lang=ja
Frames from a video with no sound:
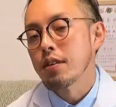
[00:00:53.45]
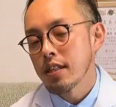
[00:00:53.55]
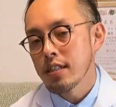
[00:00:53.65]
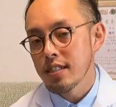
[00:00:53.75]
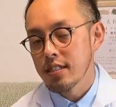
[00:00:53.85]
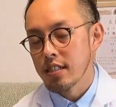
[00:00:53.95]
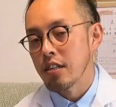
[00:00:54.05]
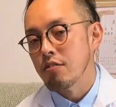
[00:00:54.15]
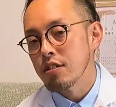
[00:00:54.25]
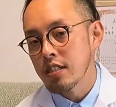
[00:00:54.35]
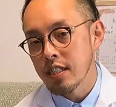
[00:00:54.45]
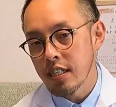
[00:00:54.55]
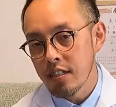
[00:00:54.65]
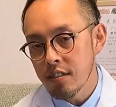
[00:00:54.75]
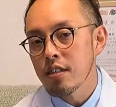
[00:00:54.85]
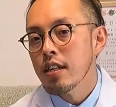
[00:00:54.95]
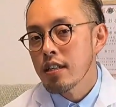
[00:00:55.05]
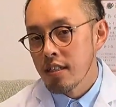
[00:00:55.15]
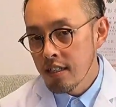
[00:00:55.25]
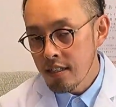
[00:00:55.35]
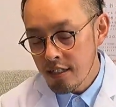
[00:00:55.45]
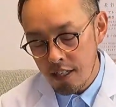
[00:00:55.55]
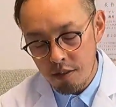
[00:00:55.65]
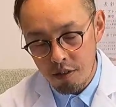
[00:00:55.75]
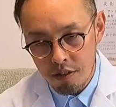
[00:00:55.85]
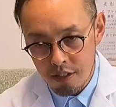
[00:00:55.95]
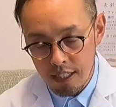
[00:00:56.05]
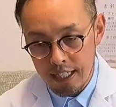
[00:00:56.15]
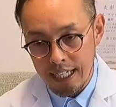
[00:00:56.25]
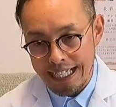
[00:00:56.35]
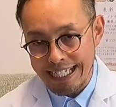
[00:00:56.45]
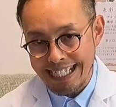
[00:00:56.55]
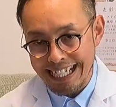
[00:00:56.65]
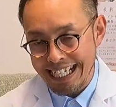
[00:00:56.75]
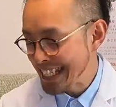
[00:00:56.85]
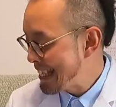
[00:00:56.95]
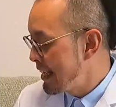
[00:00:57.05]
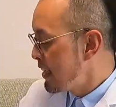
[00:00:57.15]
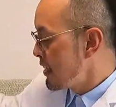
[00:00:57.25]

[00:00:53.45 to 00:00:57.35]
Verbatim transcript: 私たちが陥る人間本位な考え方、